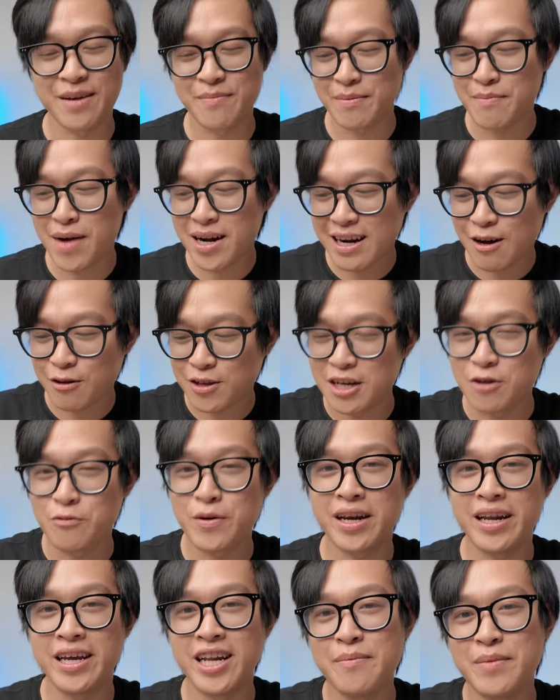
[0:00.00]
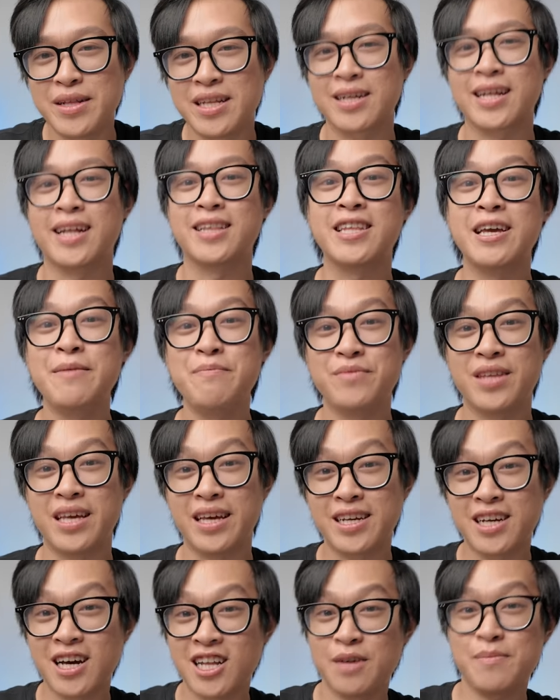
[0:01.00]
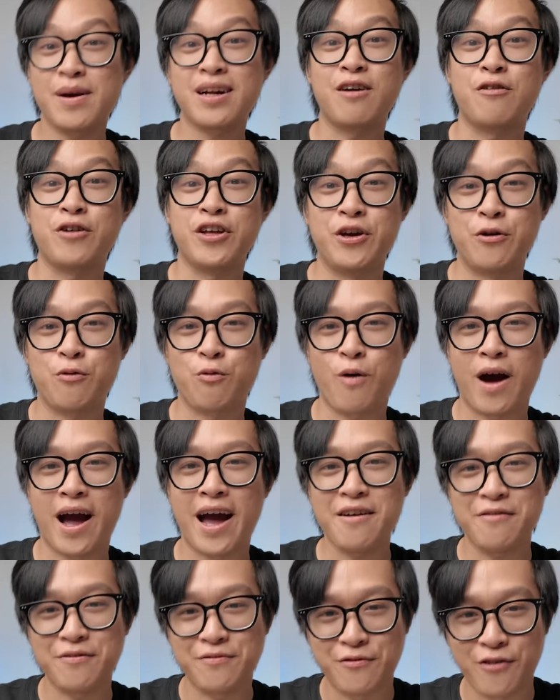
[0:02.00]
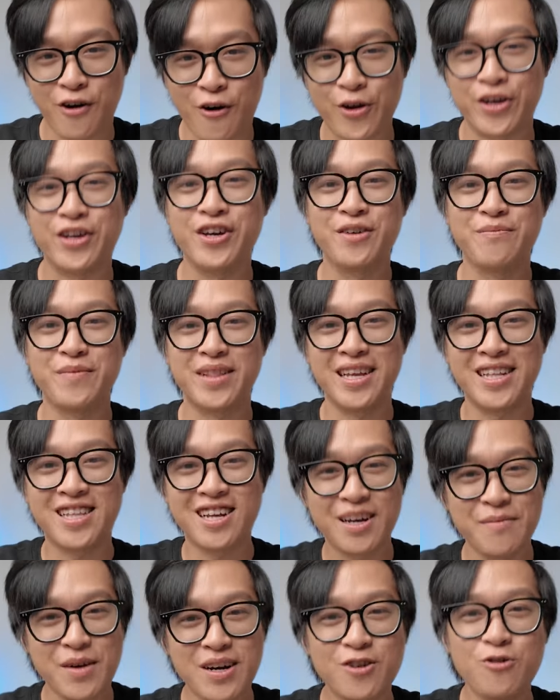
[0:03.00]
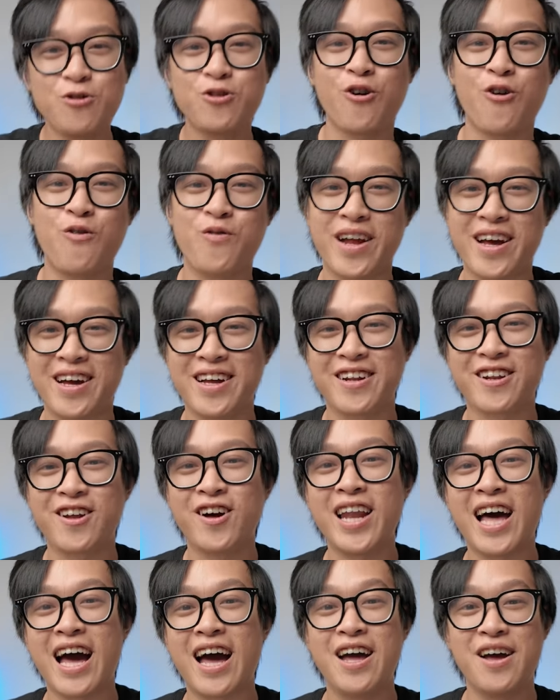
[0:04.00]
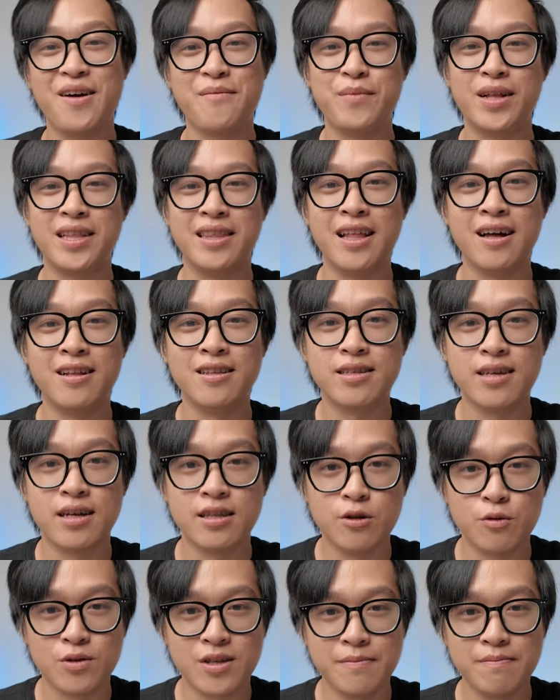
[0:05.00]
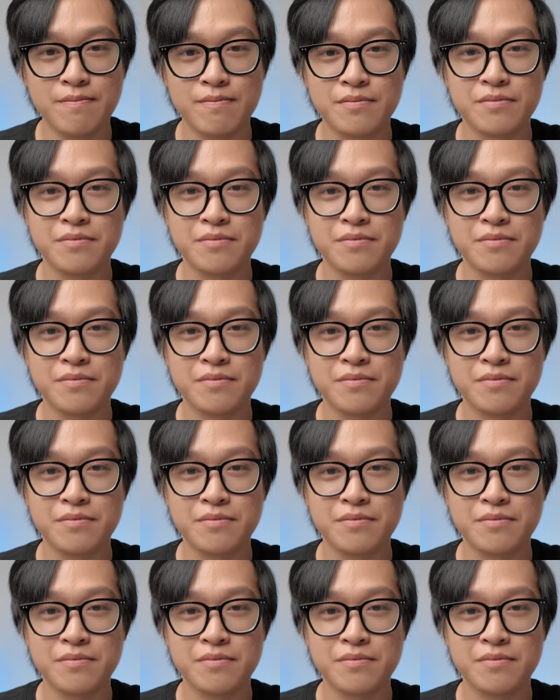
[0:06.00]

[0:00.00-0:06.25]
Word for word: thì mình bắt đầu từ nguyên lý đó mình thực hành tiếp thì kênh nó bắt đầu nó hiệu quả. Rồi mình đi tới cái bước cuối cùng nè, đó là mình lên trên YouTube,